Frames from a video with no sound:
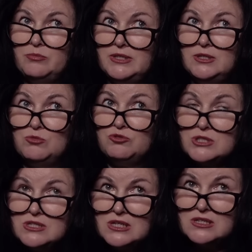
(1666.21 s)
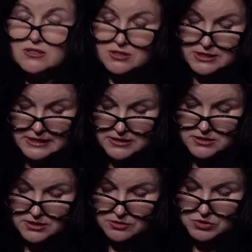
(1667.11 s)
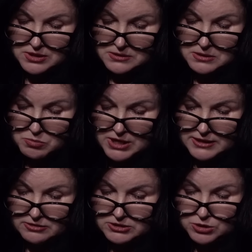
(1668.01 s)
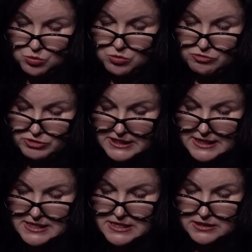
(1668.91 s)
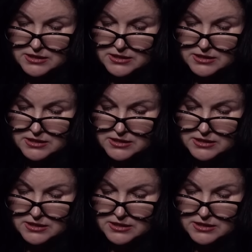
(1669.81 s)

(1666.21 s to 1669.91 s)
Поэтому вот здесь, исходя из этого глобального такого влияния,